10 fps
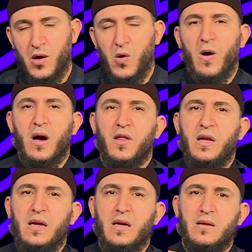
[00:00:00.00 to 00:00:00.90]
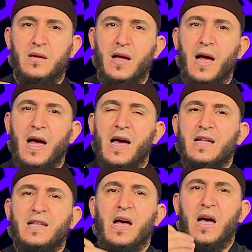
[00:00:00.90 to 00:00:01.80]
هو قضية
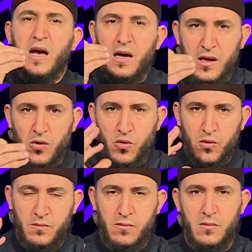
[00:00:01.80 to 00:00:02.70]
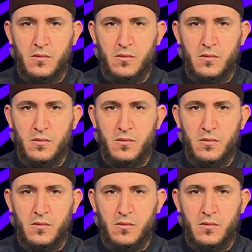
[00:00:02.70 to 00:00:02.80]
أداء هذا الحكم